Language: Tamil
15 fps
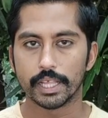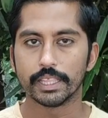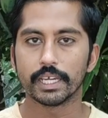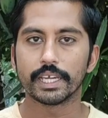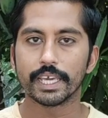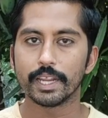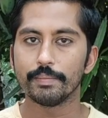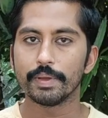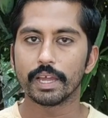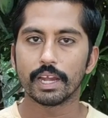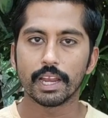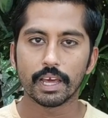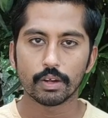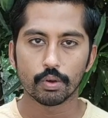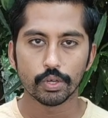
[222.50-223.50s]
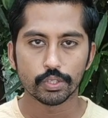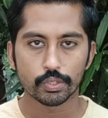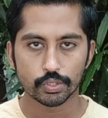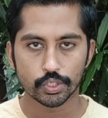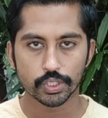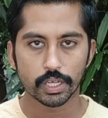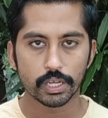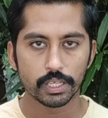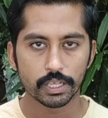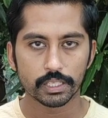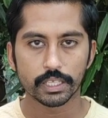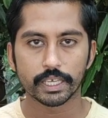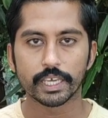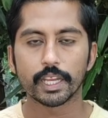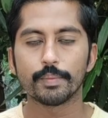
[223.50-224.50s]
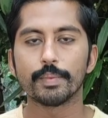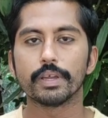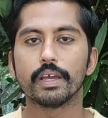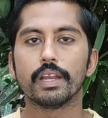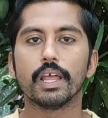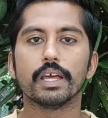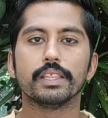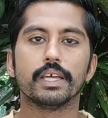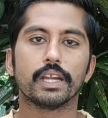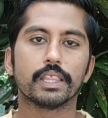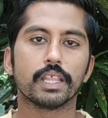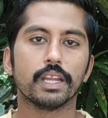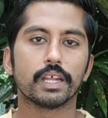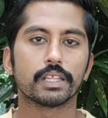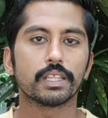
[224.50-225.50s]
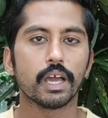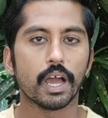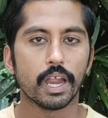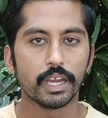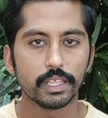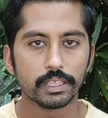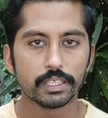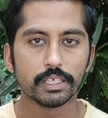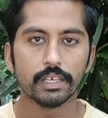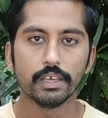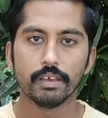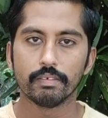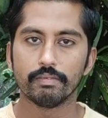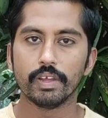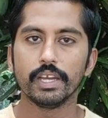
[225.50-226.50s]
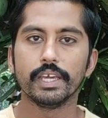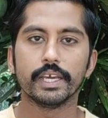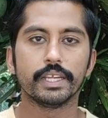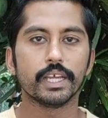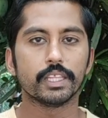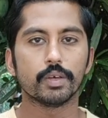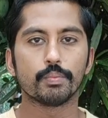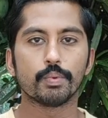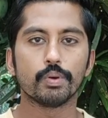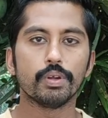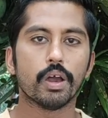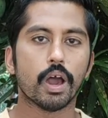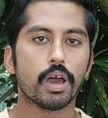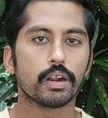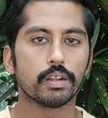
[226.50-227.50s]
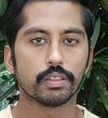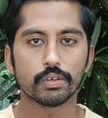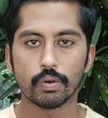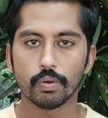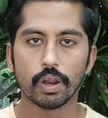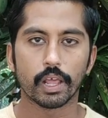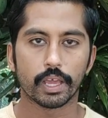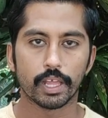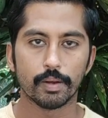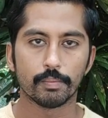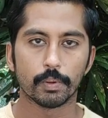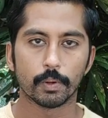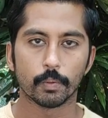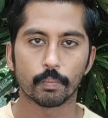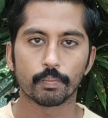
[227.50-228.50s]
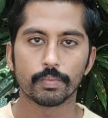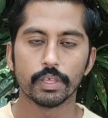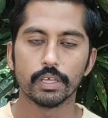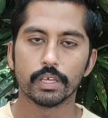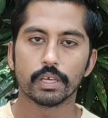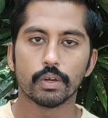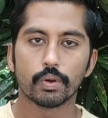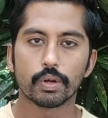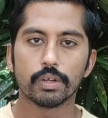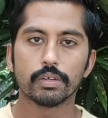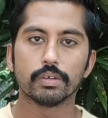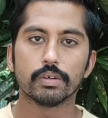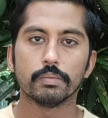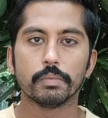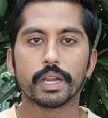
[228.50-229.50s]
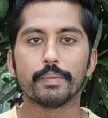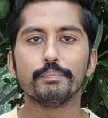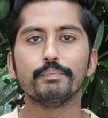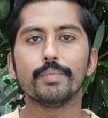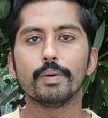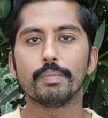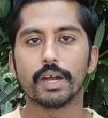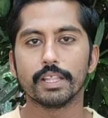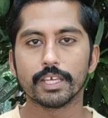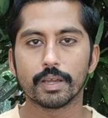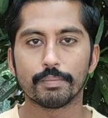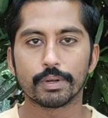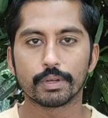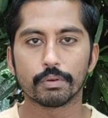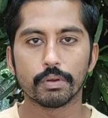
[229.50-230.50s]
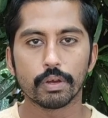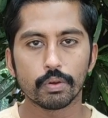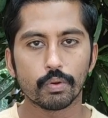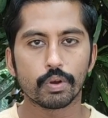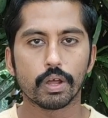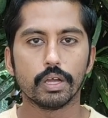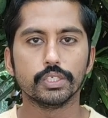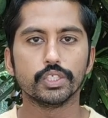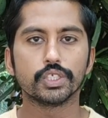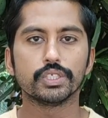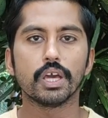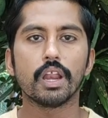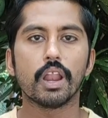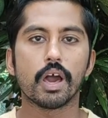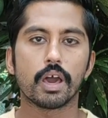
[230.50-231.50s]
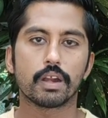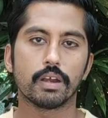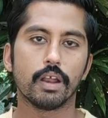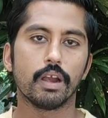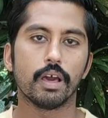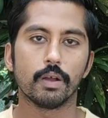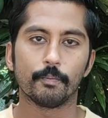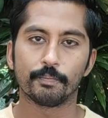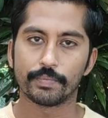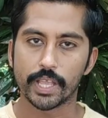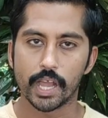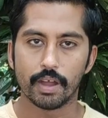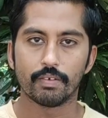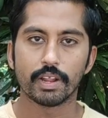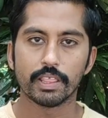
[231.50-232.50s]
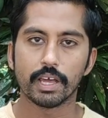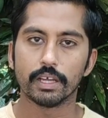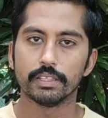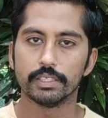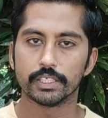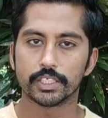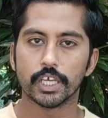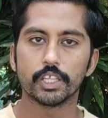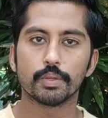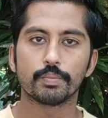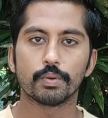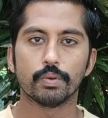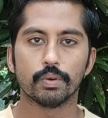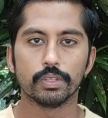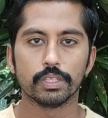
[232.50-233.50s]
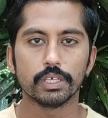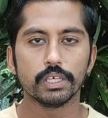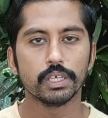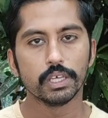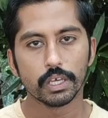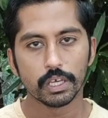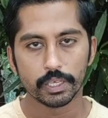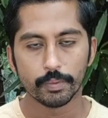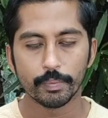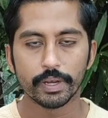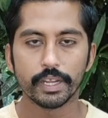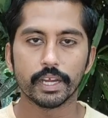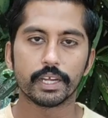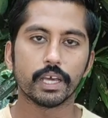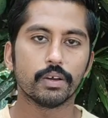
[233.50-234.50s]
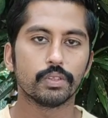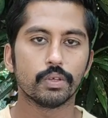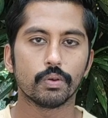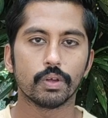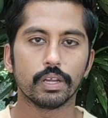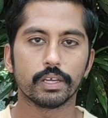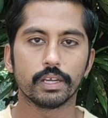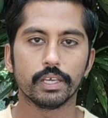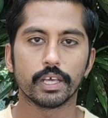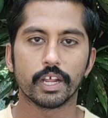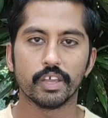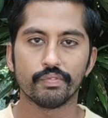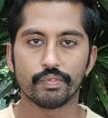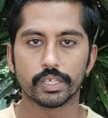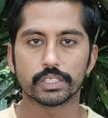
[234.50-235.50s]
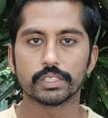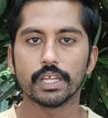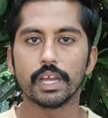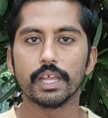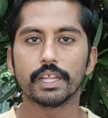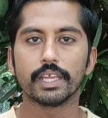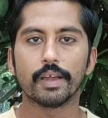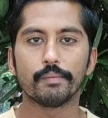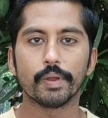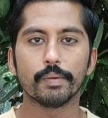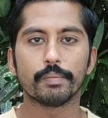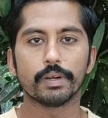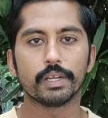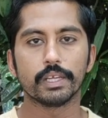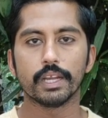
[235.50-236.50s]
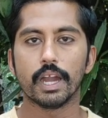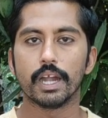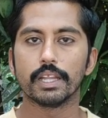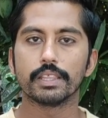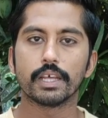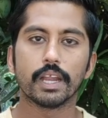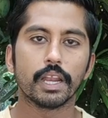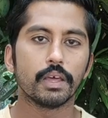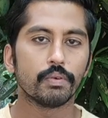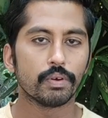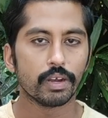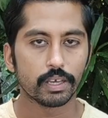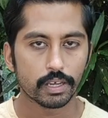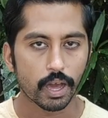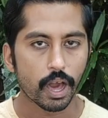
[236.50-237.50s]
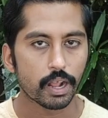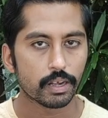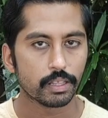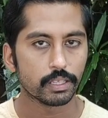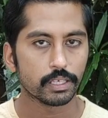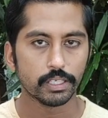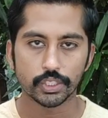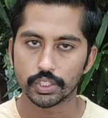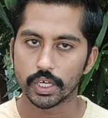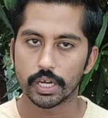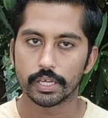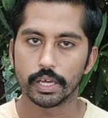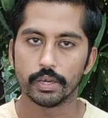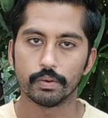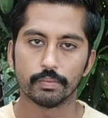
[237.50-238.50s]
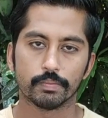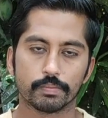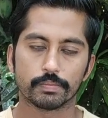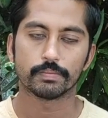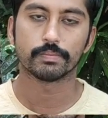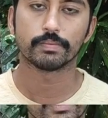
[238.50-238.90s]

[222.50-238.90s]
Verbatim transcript: அந்த கிருமிகள்லாம் நோய் தொற்றுகள் இருந்த கிருமிகள்லாம் அந்த இடத்துல இருந்து அழிந்து வெளியேறி அந்த புண்ணு ஆறுறதுக்கு உங்களுக்கு ஹெல்ப் பண்ணும் ஒரு ரொம்ப பாதிக்கப்பட்டவங்களுக்கு ஒரு அஞ்சு நாள் ஆறு நாள் ஆகும் அவ்வளவுதான் இந்த சேத்து பொண்ணு வந்து இமீடியட்டா வந்து உங்களுக்கு கிளியர் ஆகும் ஃபர்ஸ்ட் நாளே நீங்க அப்ளை பண்றீங்கன்னா அடுத்த நாளே உங்களுக்கு ஆறுறதுக்கு ஸ்டார்ட் ஆயிரும்